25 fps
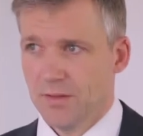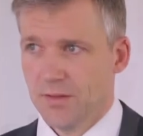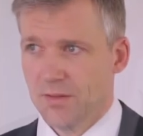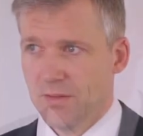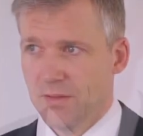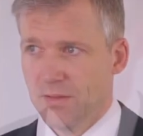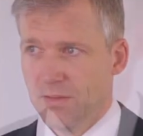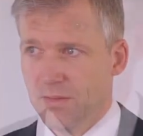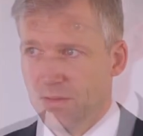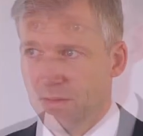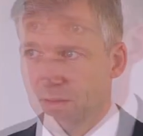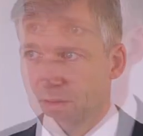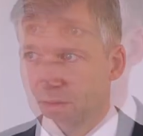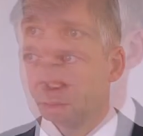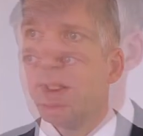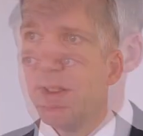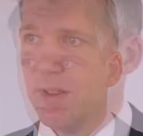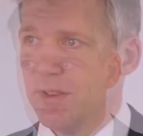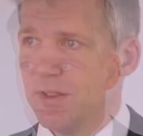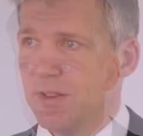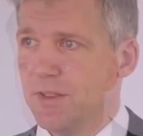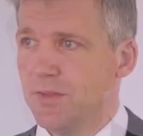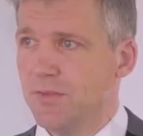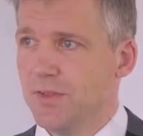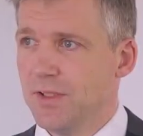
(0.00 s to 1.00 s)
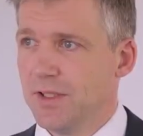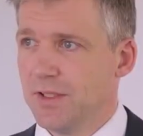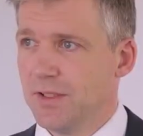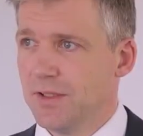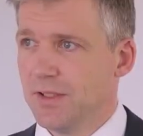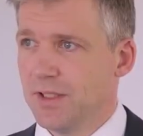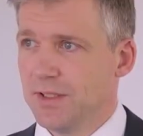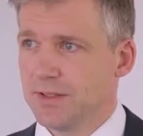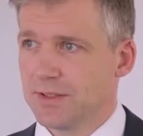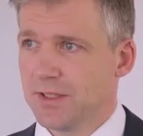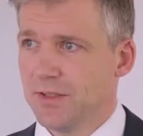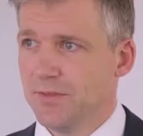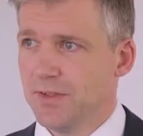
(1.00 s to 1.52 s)
äh, die wir
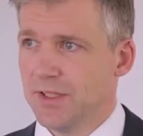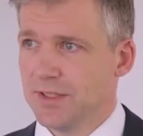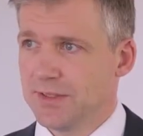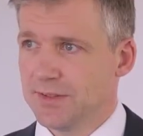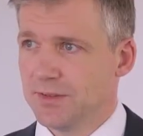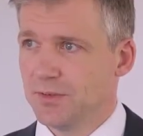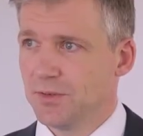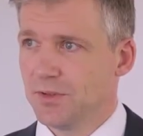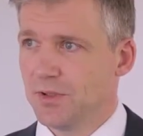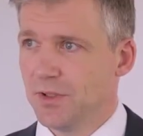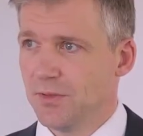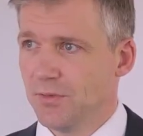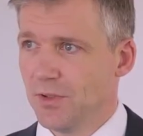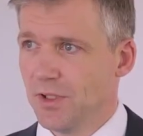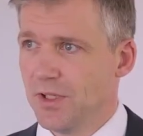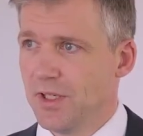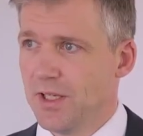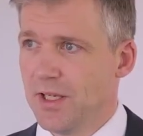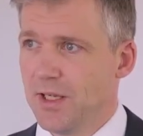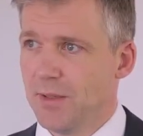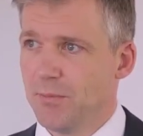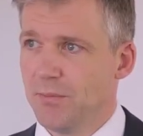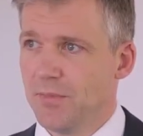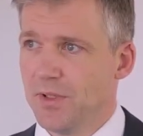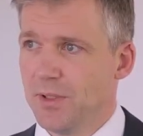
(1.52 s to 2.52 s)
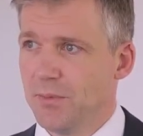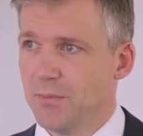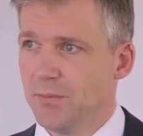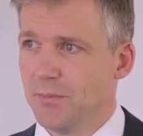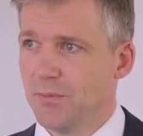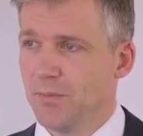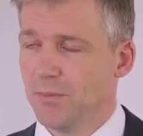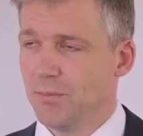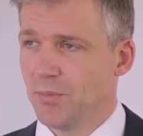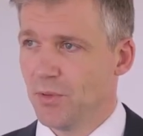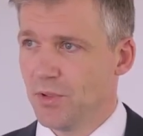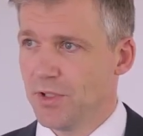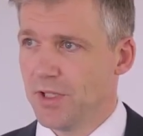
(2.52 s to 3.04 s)
als Gewehrst gewonnen haben
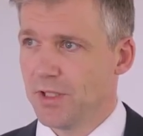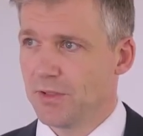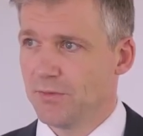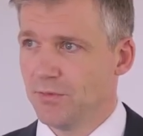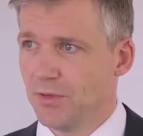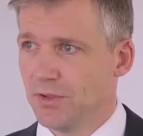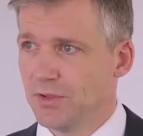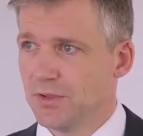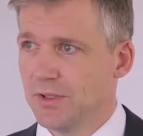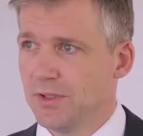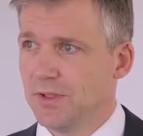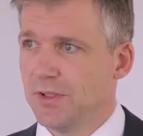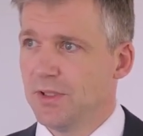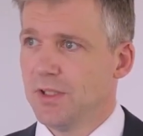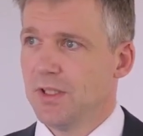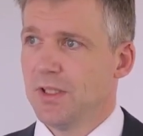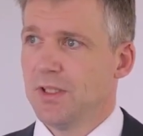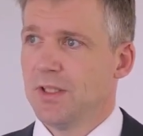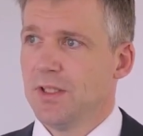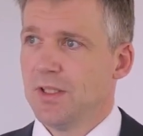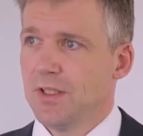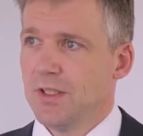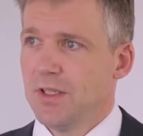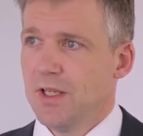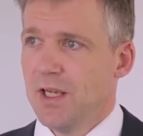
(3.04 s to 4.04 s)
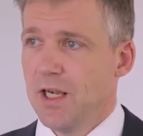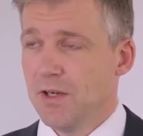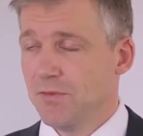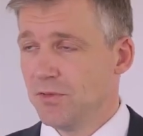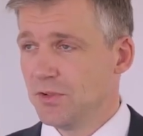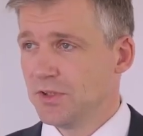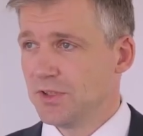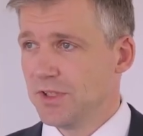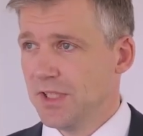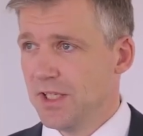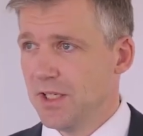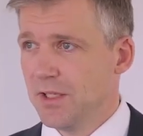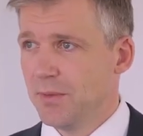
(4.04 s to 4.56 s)
im Projekt Fussel, helfen
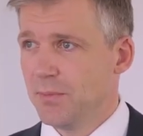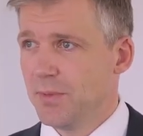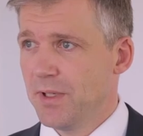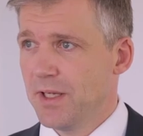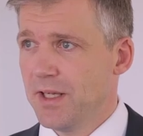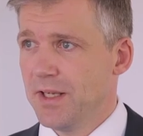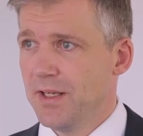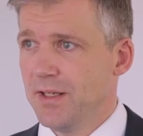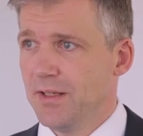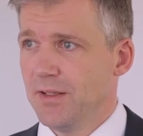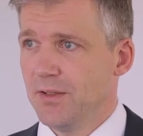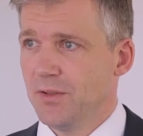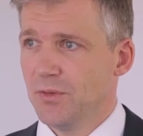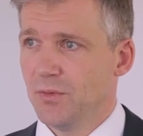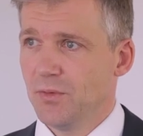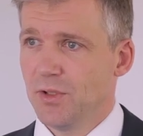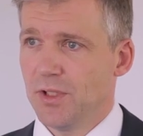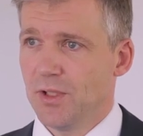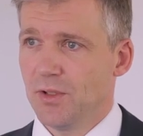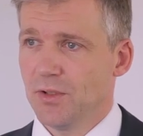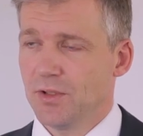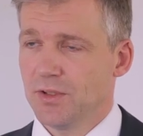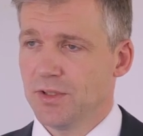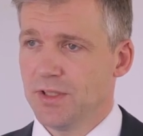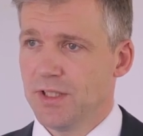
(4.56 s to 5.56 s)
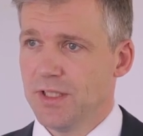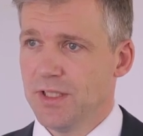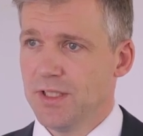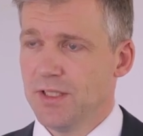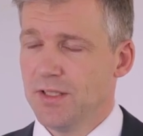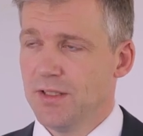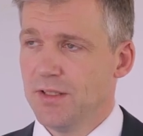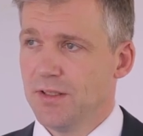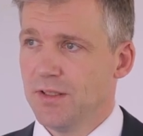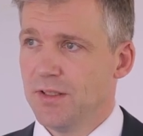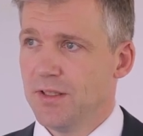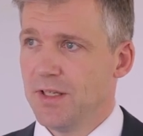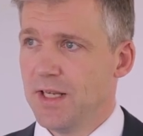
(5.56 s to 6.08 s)
uns sehr dabei, nun auch
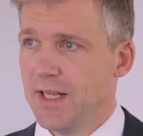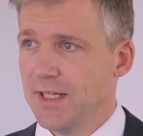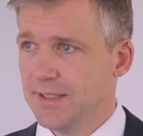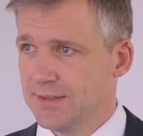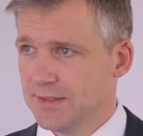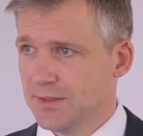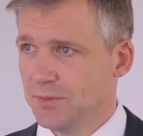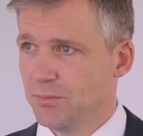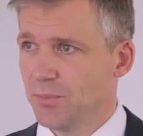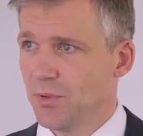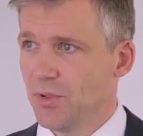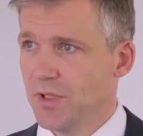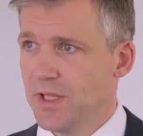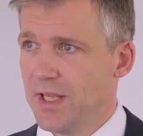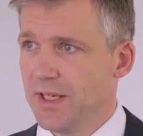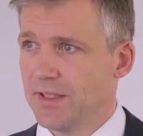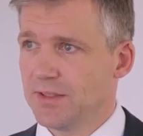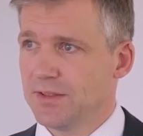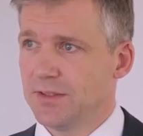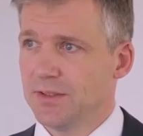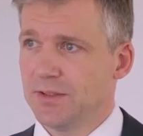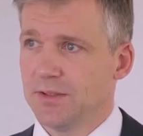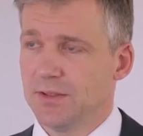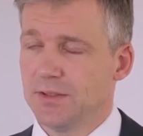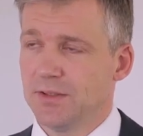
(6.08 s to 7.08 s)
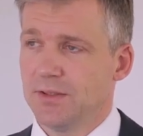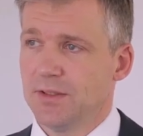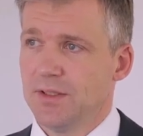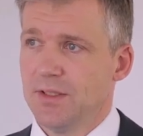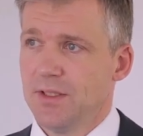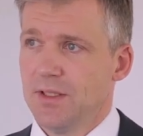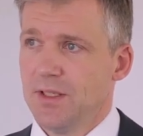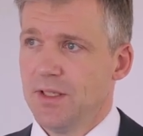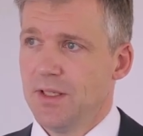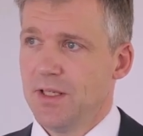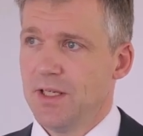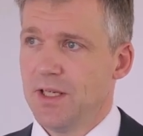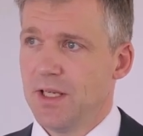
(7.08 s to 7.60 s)
die nächsten Projekte
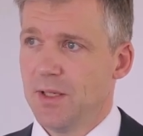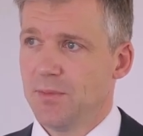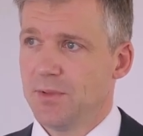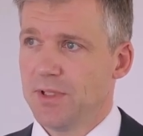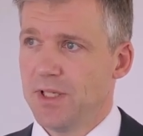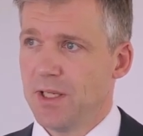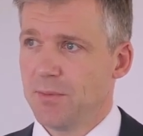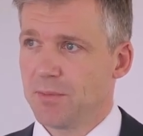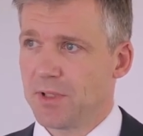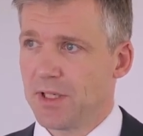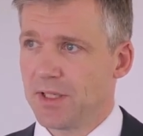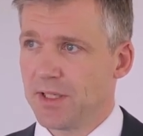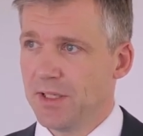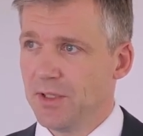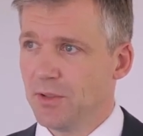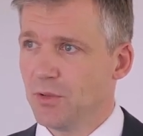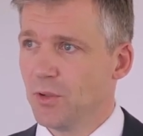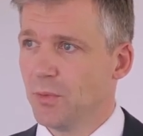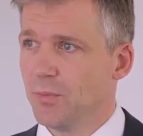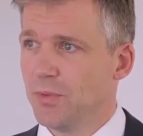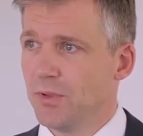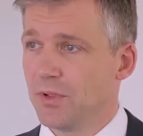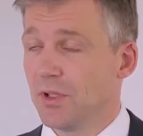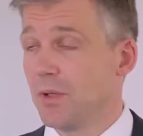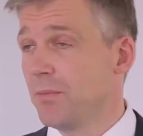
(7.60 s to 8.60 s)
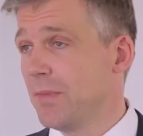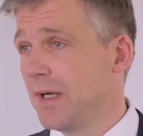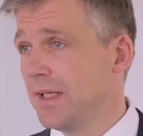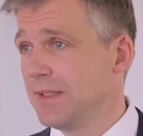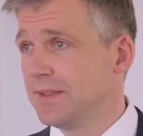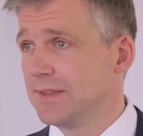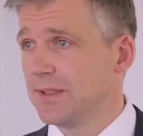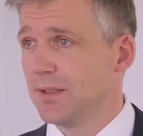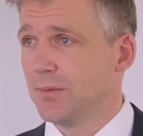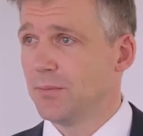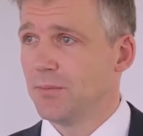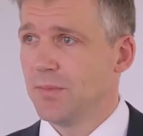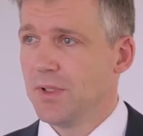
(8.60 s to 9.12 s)
innerhalb der MKG-Gruppe
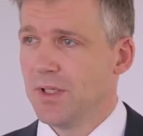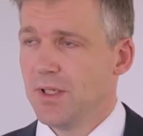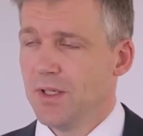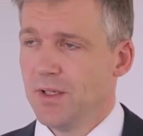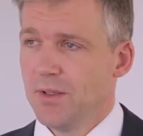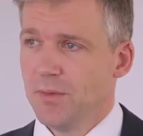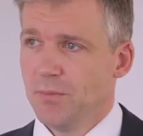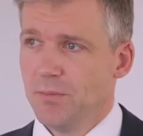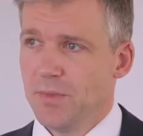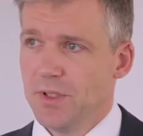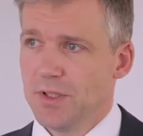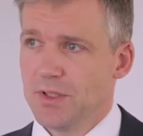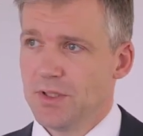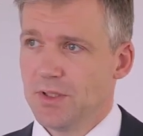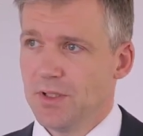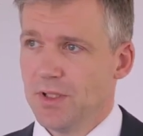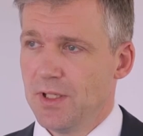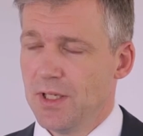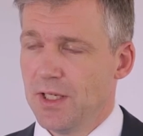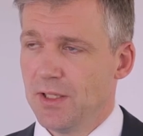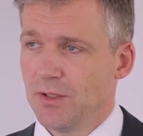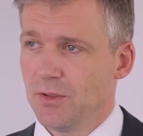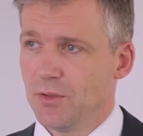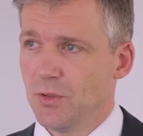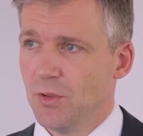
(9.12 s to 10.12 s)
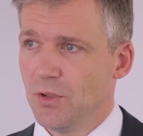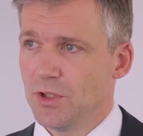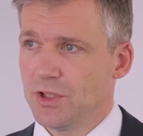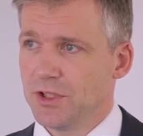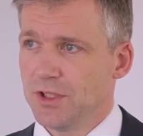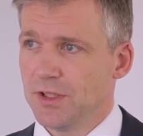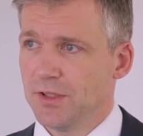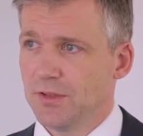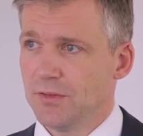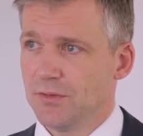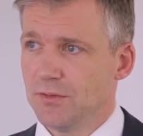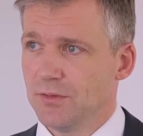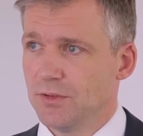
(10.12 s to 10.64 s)
gemeinsam mit Lang
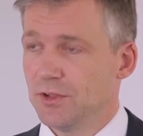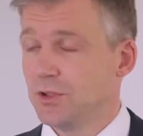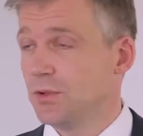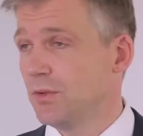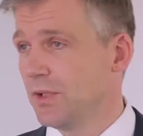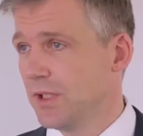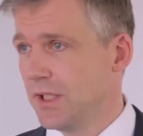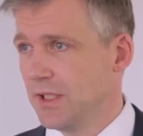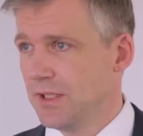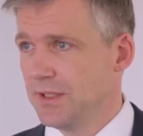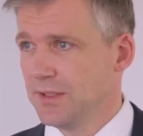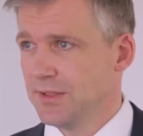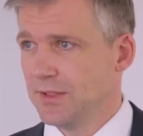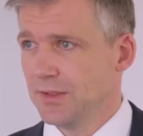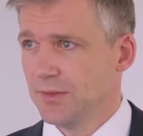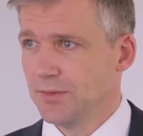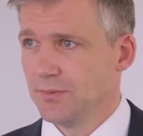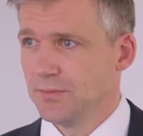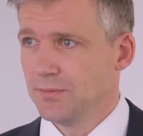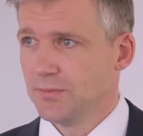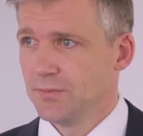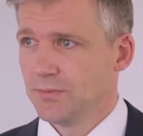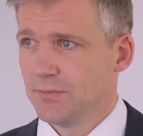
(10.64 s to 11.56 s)
Coaching zu realisieren.